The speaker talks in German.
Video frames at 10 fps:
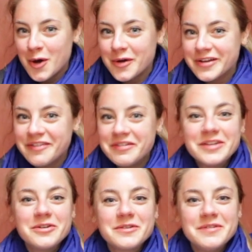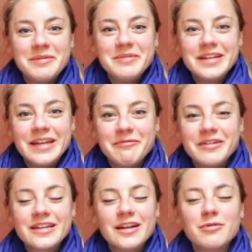Und da will ich euch wieder mitnehmen,
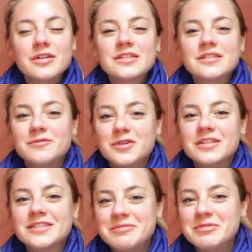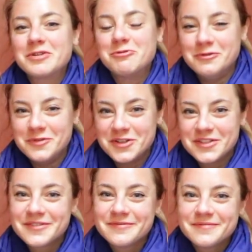weil ich glaube, dass das wirklich ziemlich cool wird.
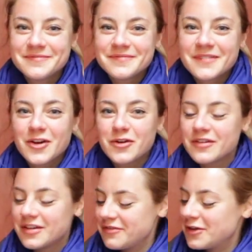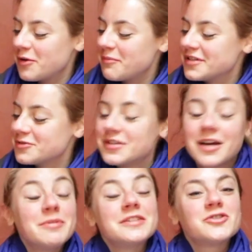Und äh, wie könnte man so einen
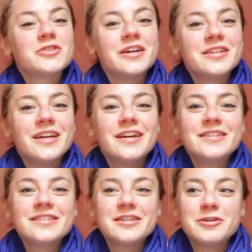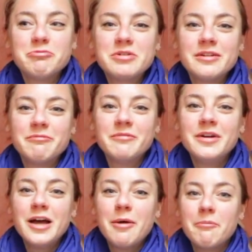Tag besser starten als äh, mit einem
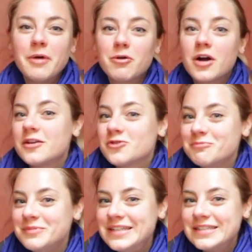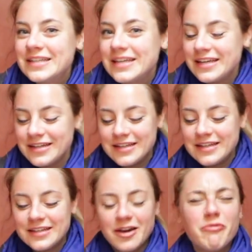marokkanischen Minztee, die
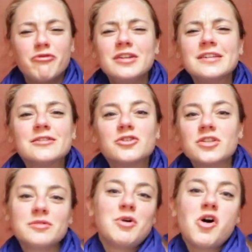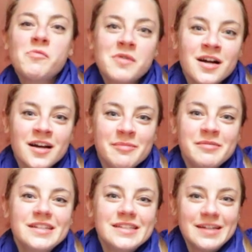ich, obwohl ich in Deutschland überhaupt gar keinen
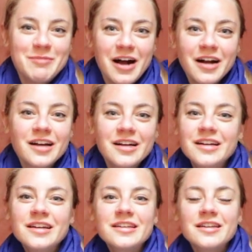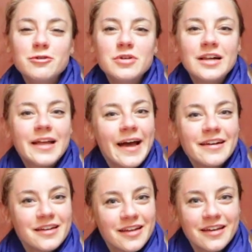Minztee mag, hier total
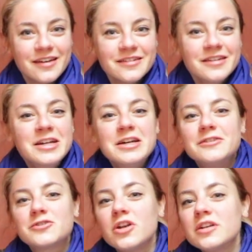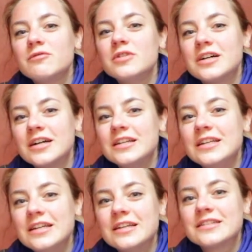gerne trinke. Das könnte wohl daran
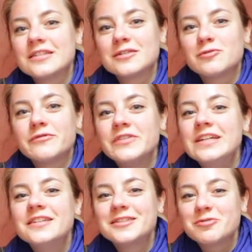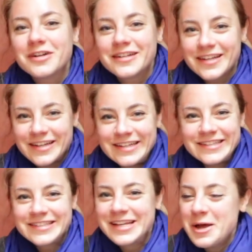liegen, dass da so viel Zucker drin
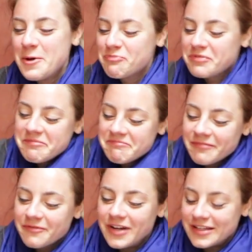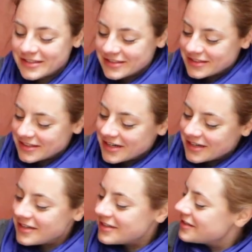ist. Vielleicht ist das,
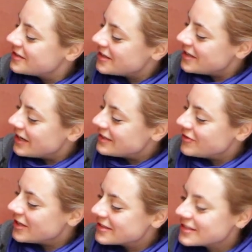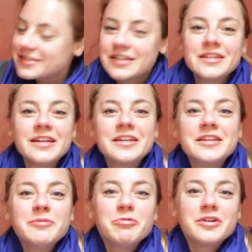äh, der, vielleicht ist das äh, der
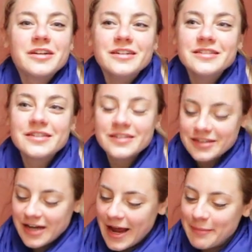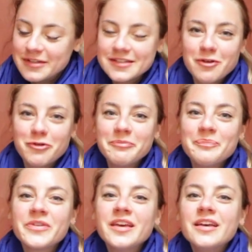Tipp oder das äh, Geheimnis darum.
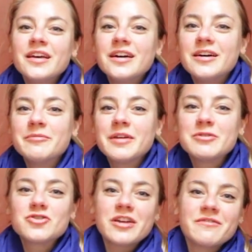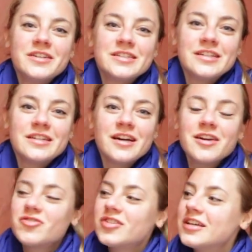Ähm, damit starten wir jetzt in den
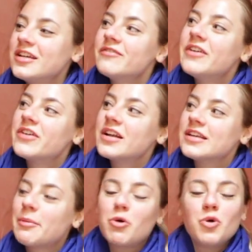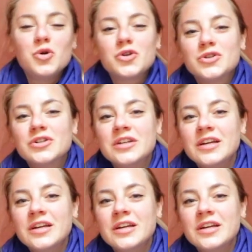Tag und dann werden wir gleich abgeholt und